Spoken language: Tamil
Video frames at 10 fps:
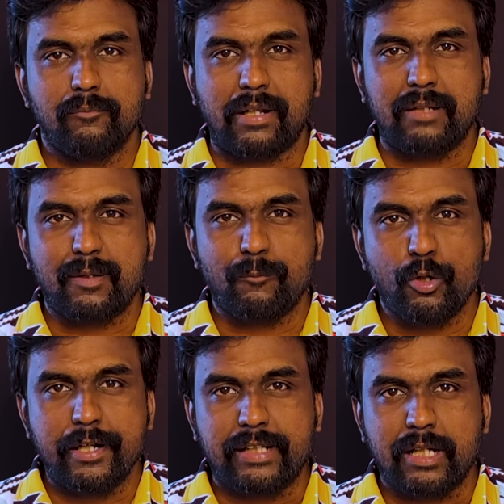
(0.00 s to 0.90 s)
பிரதமர்
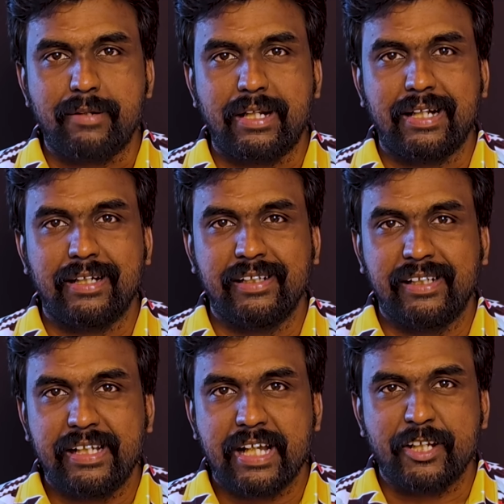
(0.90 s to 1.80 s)
மோடி தலைமையில்
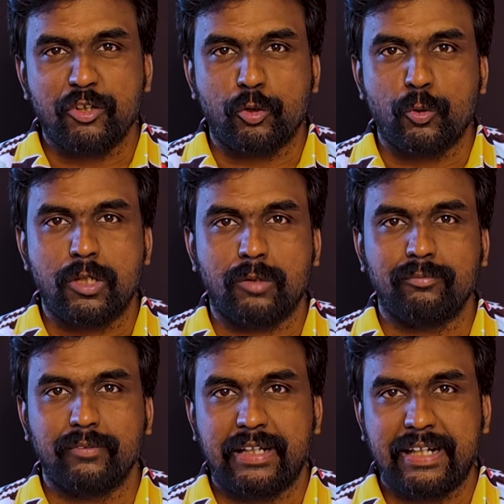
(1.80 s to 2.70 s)
நிதி ஆயோக் கூட்டம்
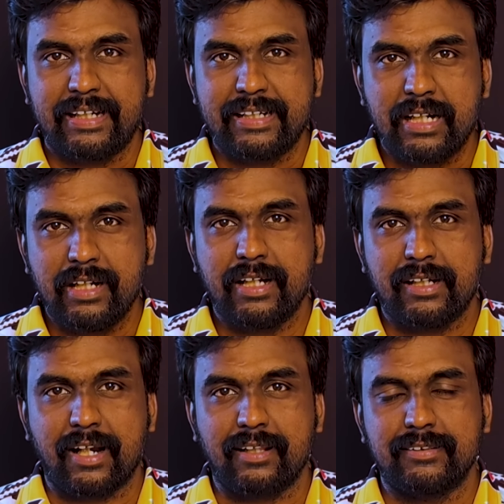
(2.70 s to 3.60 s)
இன்னைக்கு
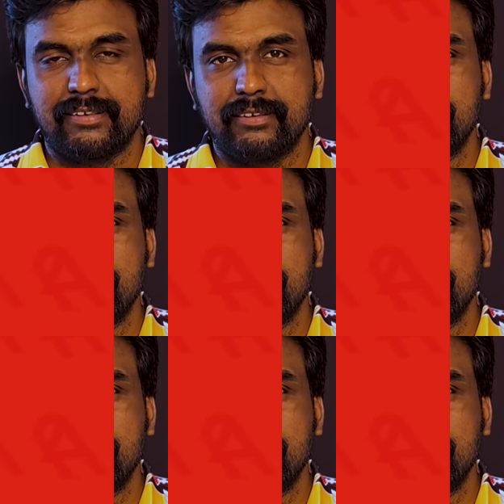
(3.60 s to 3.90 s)
டெல்லியில் நடந்துச்சு